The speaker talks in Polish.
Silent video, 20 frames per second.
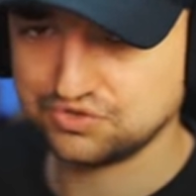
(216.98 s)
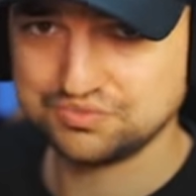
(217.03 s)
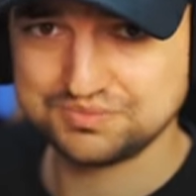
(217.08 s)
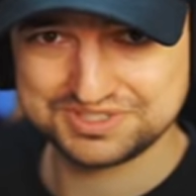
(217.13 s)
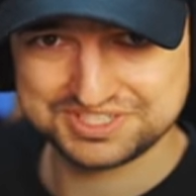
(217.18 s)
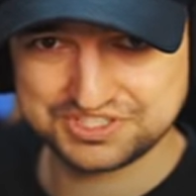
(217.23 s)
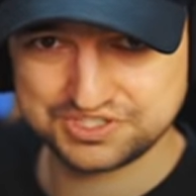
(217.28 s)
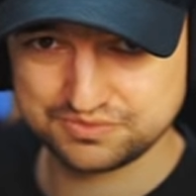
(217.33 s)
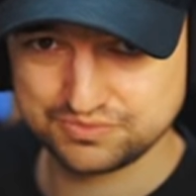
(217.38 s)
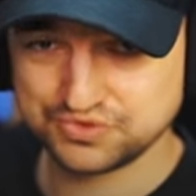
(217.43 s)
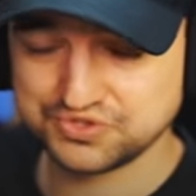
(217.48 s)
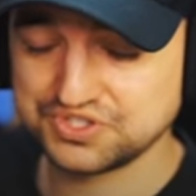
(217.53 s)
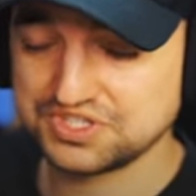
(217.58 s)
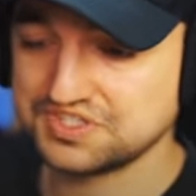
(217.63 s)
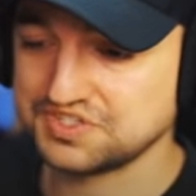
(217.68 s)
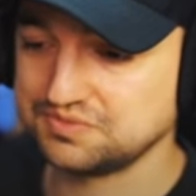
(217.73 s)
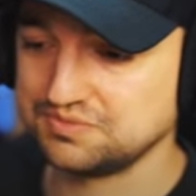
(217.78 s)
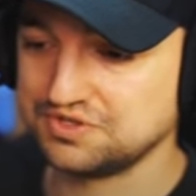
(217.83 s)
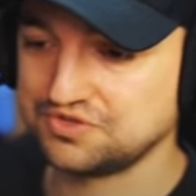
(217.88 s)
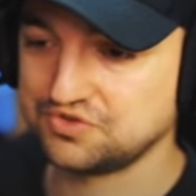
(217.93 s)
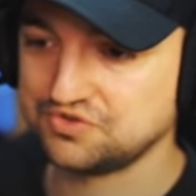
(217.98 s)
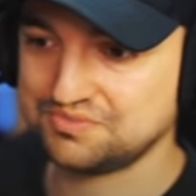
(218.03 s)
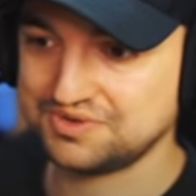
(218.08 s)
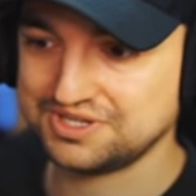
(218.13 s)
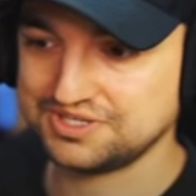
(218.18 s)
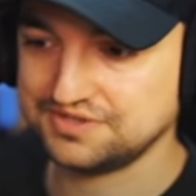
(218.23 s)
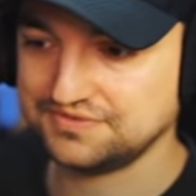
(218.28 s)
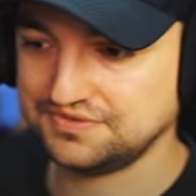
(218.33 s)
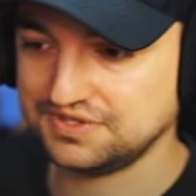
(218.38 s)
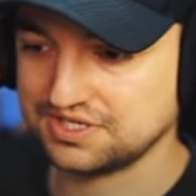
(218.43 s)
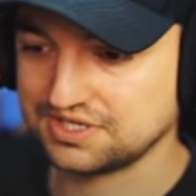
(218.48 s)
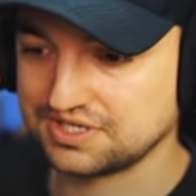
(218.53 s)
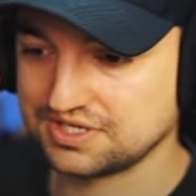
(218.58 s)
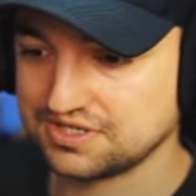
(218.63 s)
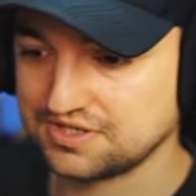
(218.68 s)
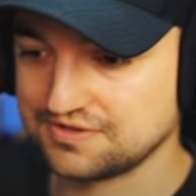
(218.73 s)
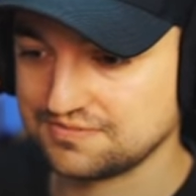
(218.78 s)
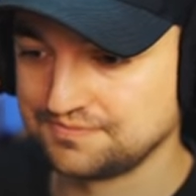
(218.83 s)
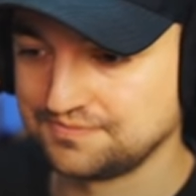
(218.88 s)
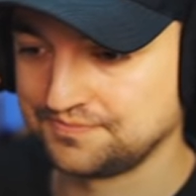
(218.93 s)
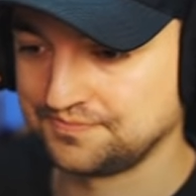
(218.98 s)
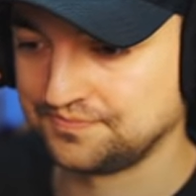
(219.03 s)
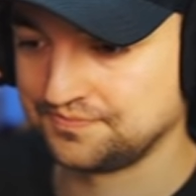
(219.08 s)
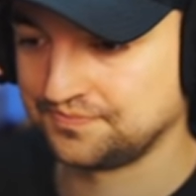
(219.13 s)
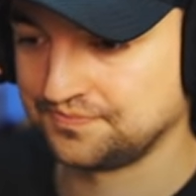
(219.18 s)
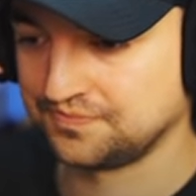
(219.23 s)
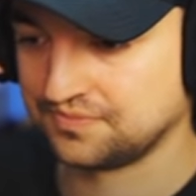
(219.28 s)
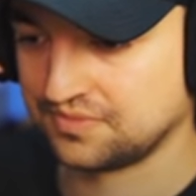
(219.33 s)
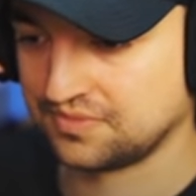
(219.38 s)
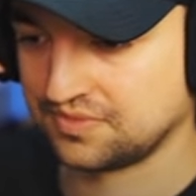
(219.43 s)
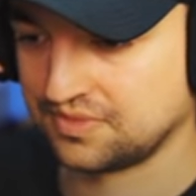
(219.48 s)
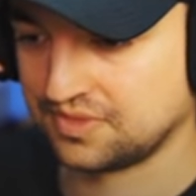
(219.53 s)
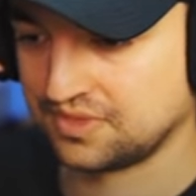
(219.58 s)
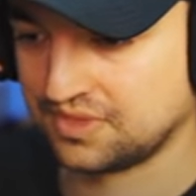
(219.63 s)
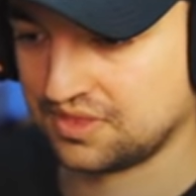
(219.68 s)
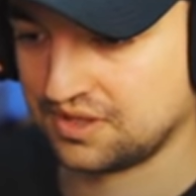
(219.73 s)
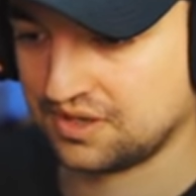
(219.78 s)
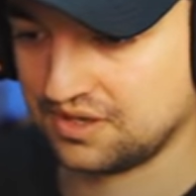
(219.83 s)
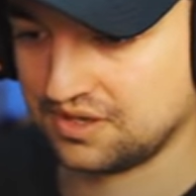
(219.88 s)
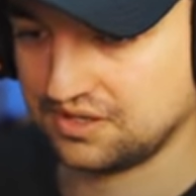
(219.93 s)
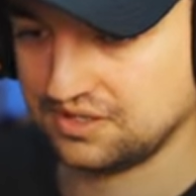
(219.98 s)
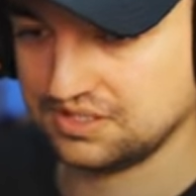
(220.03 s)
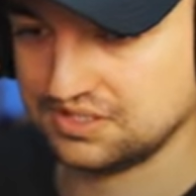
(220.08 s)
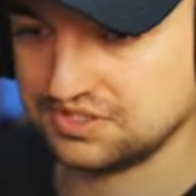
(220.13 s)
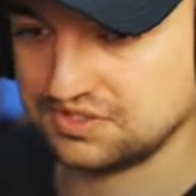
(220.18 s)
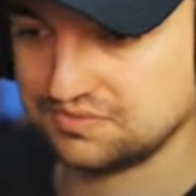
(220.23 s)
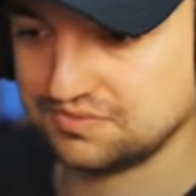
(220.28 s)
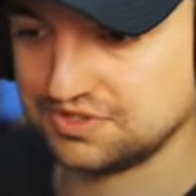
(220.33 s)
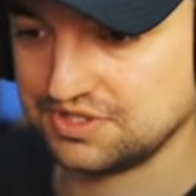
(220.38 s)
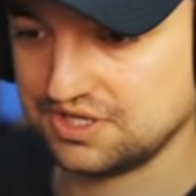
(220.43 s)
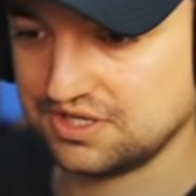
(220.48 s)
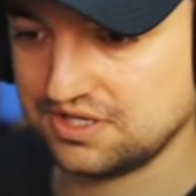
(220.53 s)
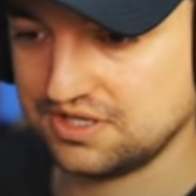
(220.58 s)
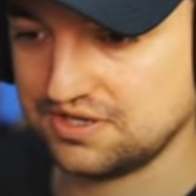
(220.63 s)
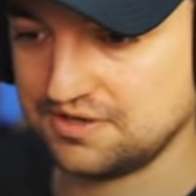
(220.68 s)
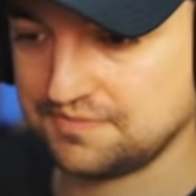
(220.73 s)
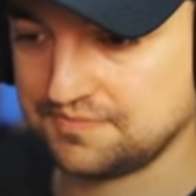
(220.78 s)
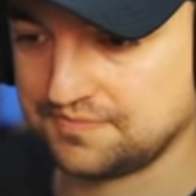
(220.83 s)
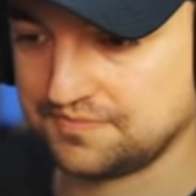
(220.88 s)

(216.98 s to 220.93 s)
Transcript: będzie można sobie normalnie wjechać. Ok, idziemy dalej.